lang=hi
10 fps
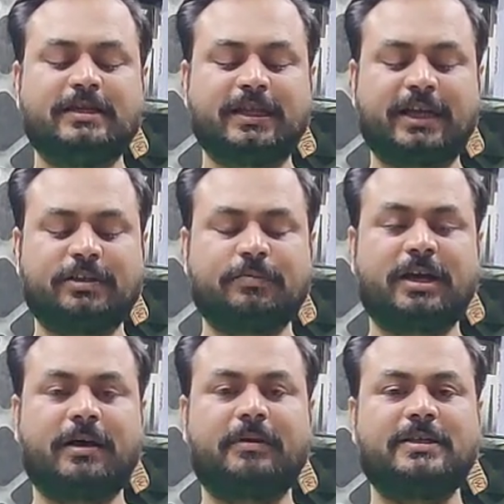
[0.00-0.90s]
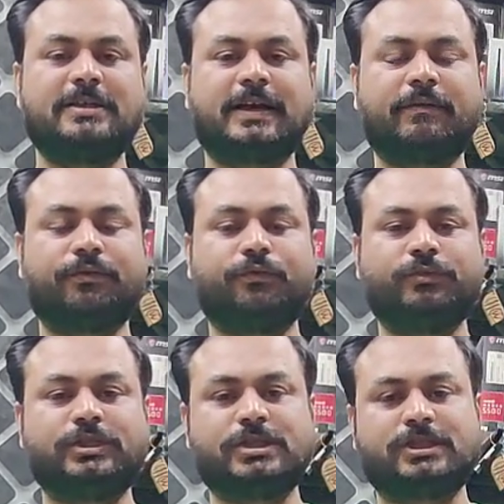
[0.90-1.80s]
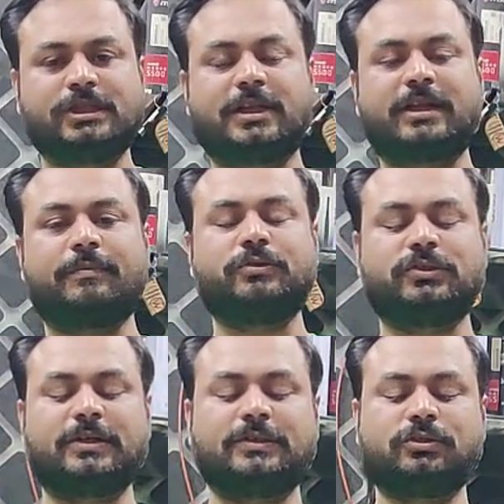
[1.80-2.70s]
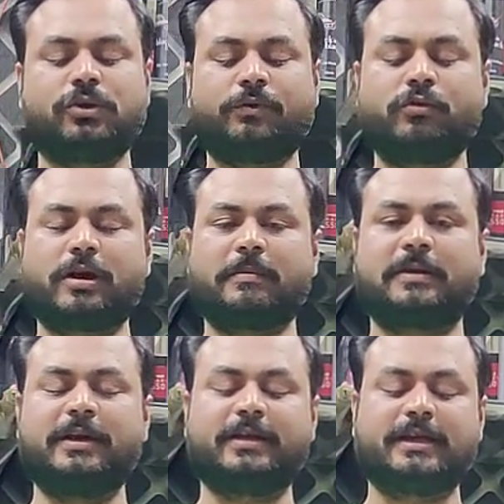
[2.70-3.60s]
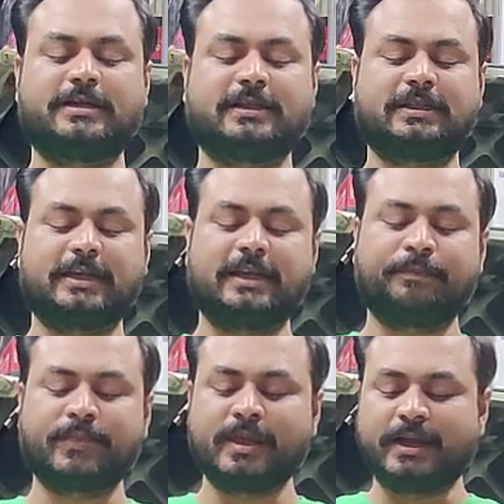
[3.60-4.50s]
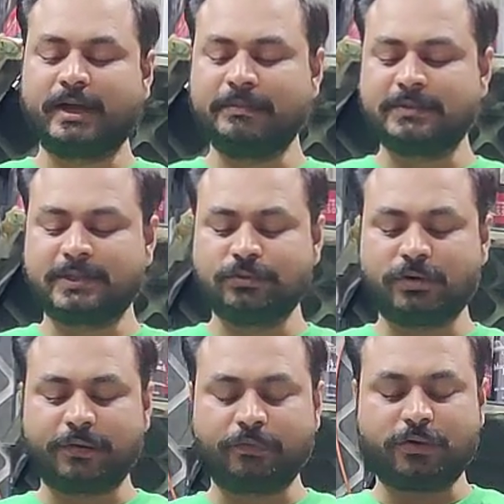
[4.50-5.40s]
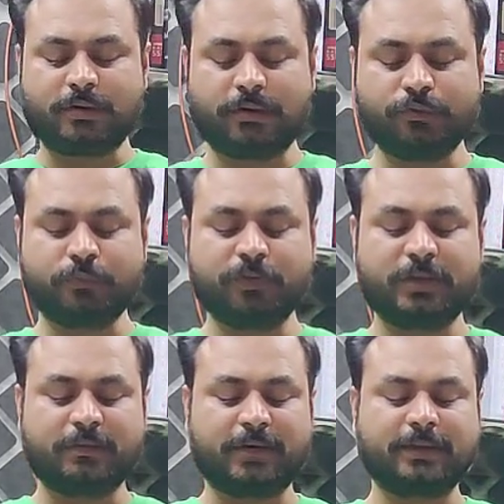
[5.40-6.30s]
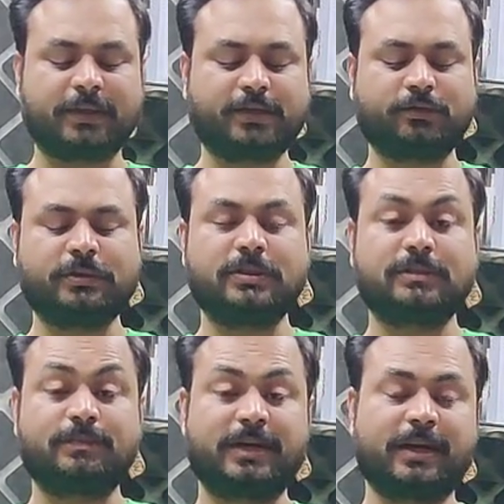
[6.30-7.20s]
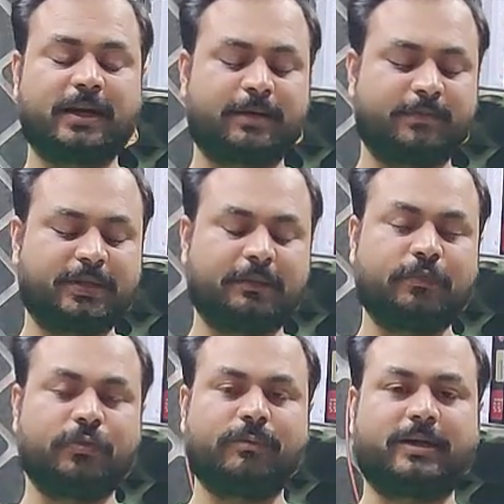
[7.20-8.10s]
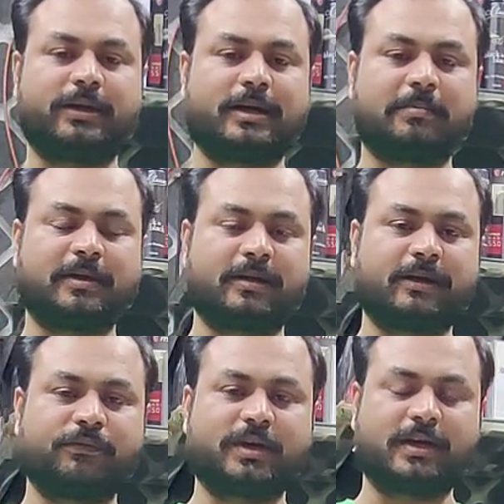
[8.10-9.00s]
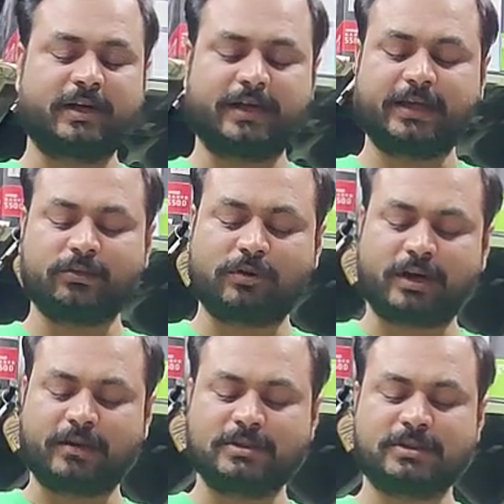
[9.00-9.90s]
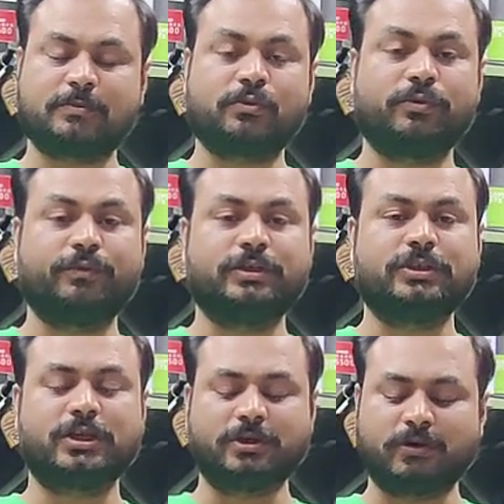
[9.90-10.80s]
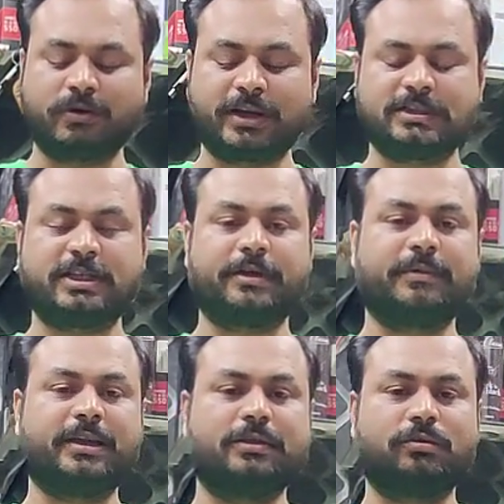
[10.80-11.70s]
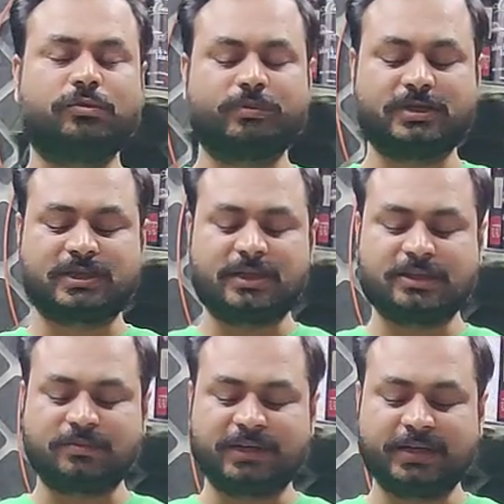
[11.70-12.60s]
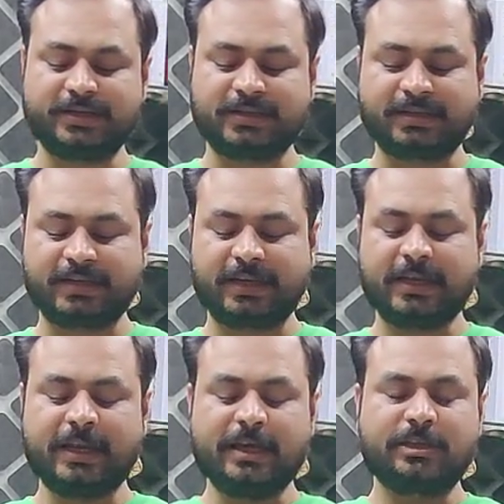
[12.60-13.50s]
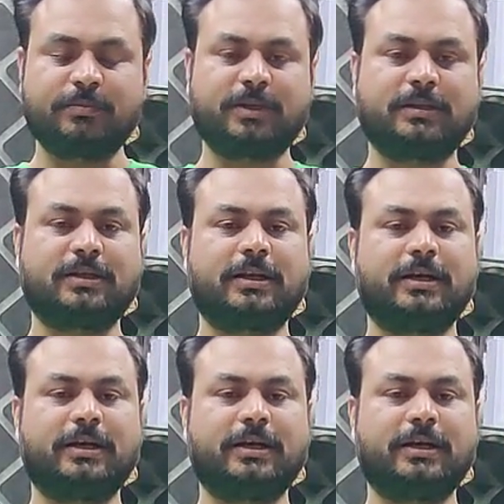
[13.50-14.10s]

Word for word: इस तरह इस पर आप आज सेवन फोर जनरेशन तक का प्रोसेसर जो है वो अपग्रेड कर सकते हैं अब इसकी जो है वो आउटपुट की बात करें तो इसमें अगर आप मदरबोर्ड में अगर आपके ग्राफिक कार्ड नहीं है तो आप इसको वी और एच के थ्रू भी इसका डिस्प्ले ले सकते हैं इसमें